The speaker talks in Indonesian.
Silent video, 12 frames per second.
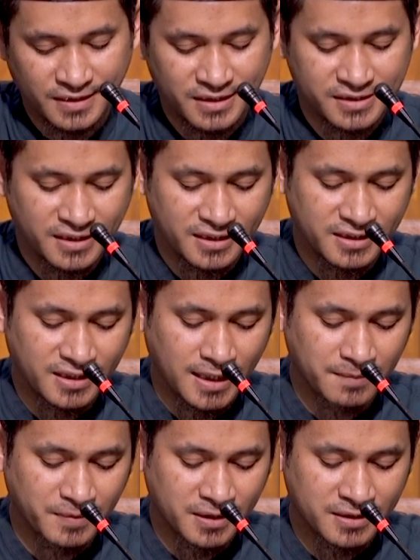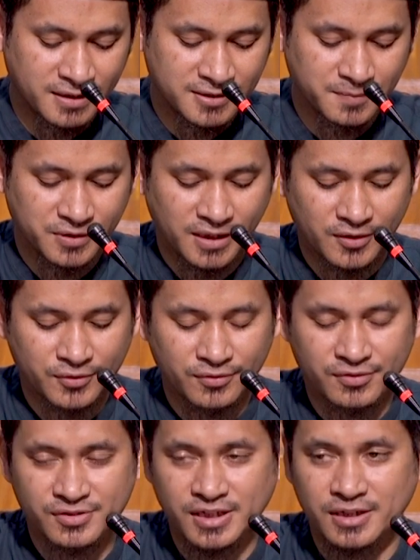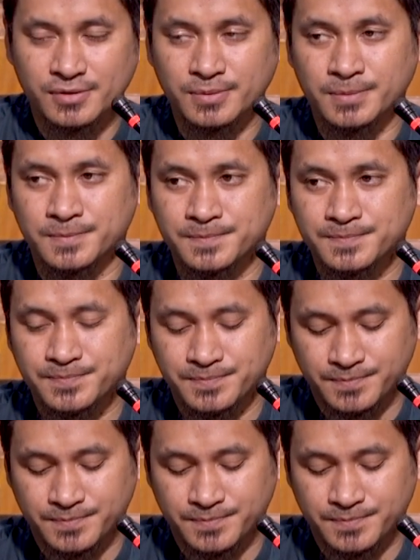Nah, di sini ada delapan. Kita sebut langsung. Satu.